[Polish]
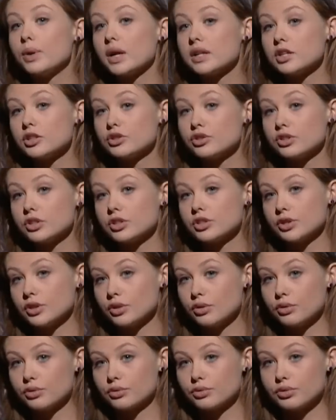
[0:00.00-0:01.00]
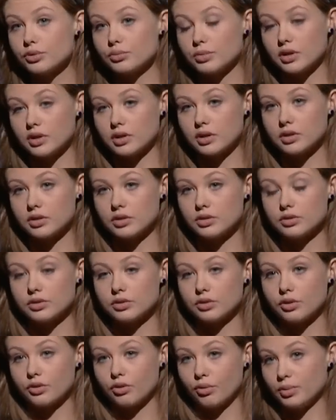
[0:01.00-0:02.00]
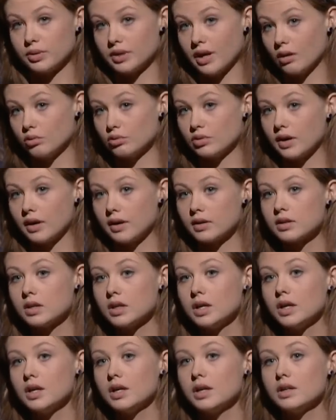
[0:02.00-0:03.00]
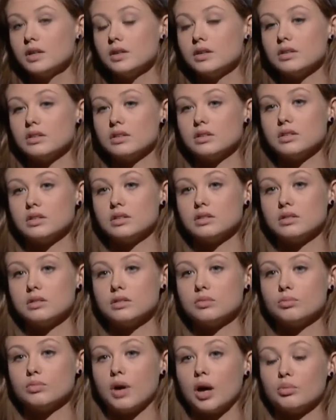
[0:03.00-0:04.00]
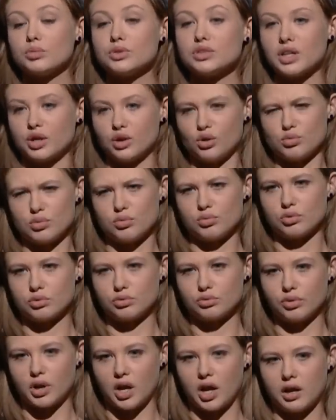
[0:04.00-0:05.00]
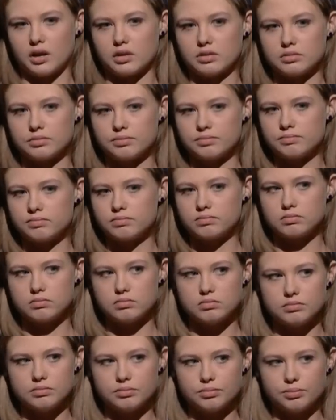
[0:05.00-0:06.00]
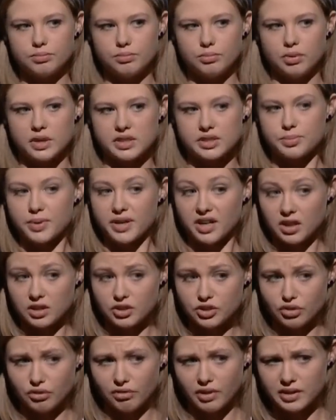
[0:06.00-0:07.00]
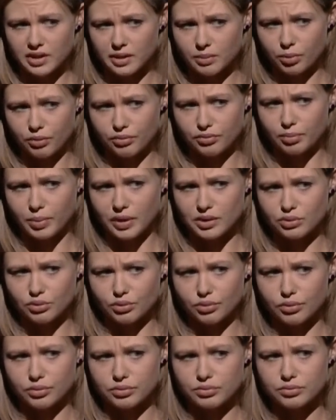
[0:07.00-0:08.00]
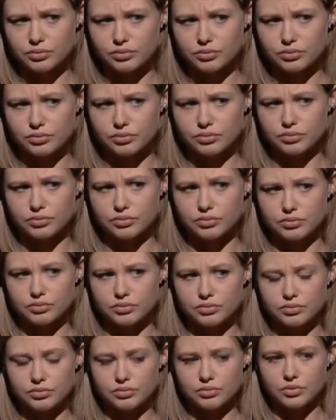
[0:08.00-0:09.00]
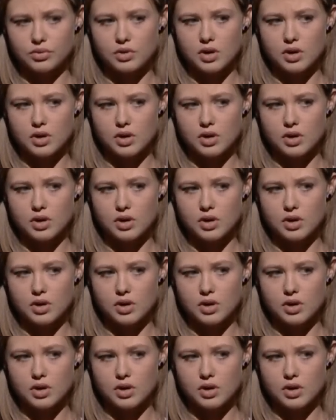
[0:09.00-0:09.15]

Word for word: brata ciotecznego, który ma chorobę Downa. Y, mam znajomą, która była sparaliżowana po wypadku. Mm.